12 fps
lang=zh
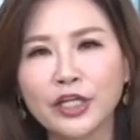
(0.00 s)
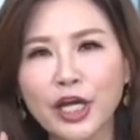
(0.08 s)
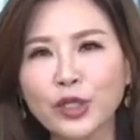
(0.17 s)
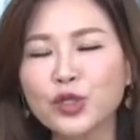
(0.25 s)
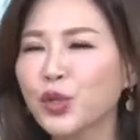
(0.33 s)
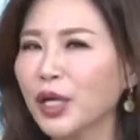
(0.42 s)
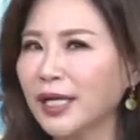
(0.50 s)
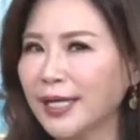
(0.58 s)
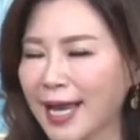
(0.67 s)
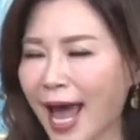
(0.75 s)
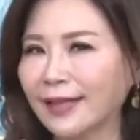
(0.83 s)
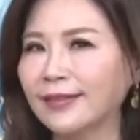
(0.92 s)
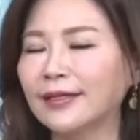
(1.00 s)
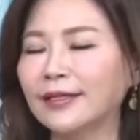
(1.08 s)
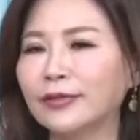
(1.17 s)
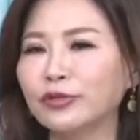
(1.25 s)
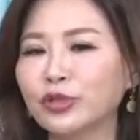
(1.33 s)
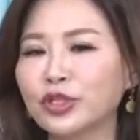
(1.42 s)
人最难
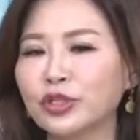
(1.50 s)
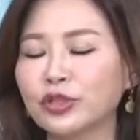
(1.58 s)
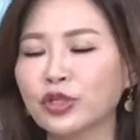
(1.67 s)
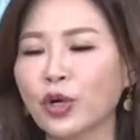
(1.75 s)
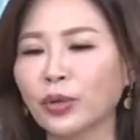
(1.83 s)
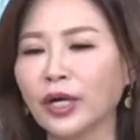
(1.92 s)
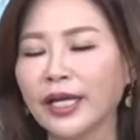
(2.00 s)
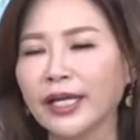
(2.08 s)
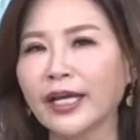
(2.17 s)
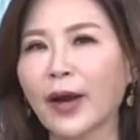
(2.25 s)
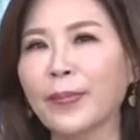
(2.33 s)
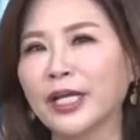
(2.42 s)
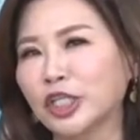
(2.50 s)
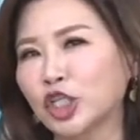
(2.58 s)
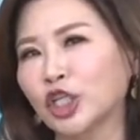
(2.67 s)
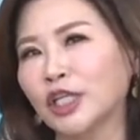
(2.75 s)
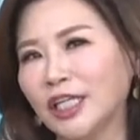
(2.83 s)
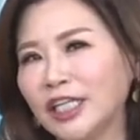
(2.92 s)
呢就是从零要变
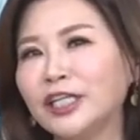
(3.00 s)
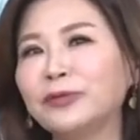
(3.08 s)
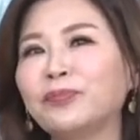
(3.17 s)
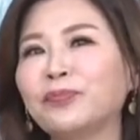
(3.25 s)
成一，